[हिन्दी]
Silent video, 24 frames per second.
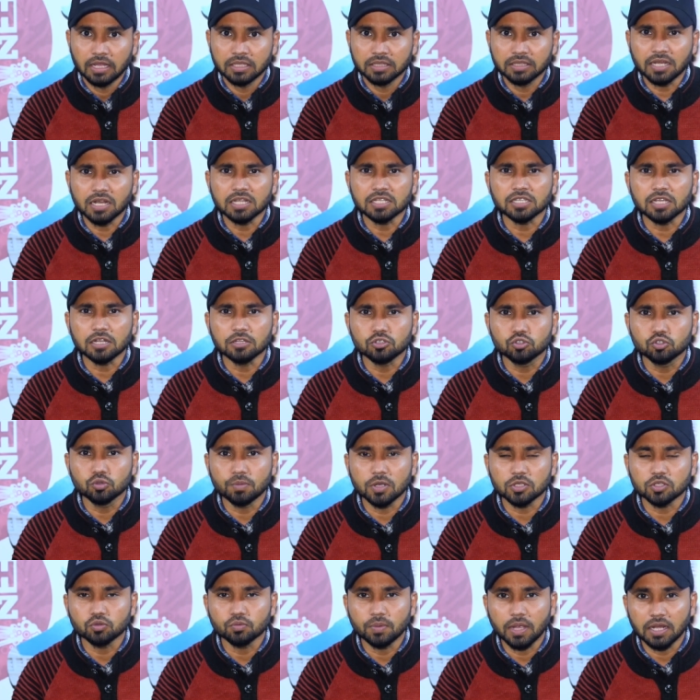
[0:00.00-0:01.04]
दरअसल
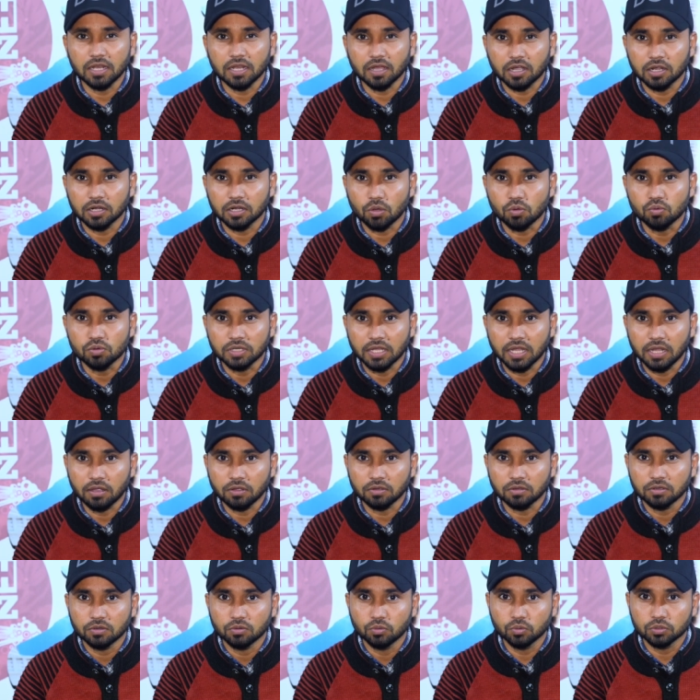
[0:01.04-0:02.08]
सुबह सुबह लखनऊ के
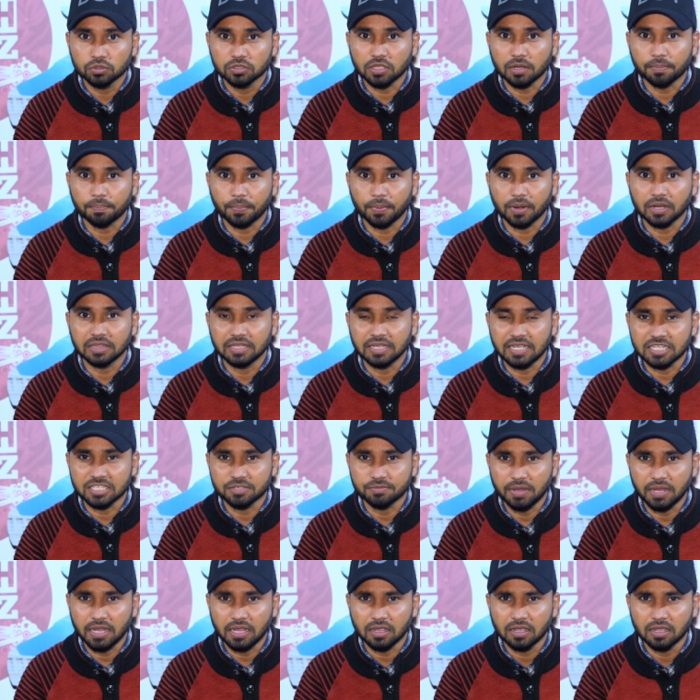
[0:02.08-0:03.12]
उत्तर प्रदेश
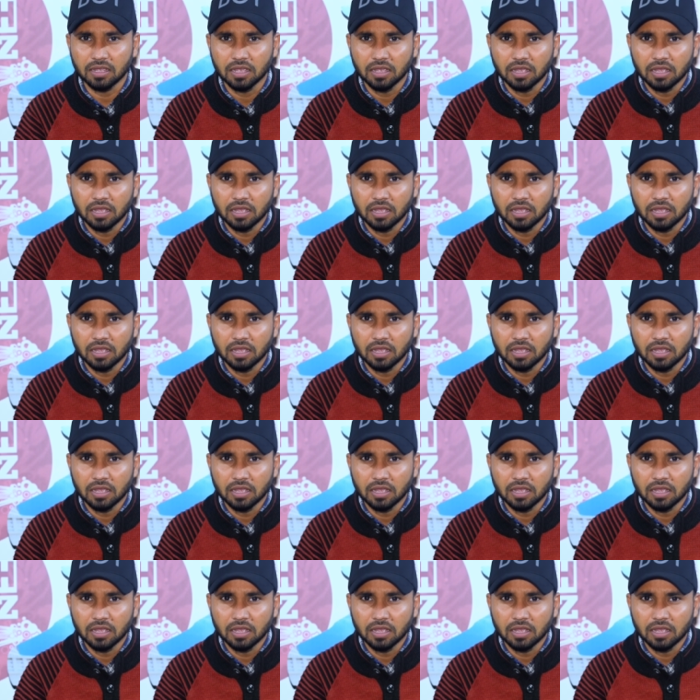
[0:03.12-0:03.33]
में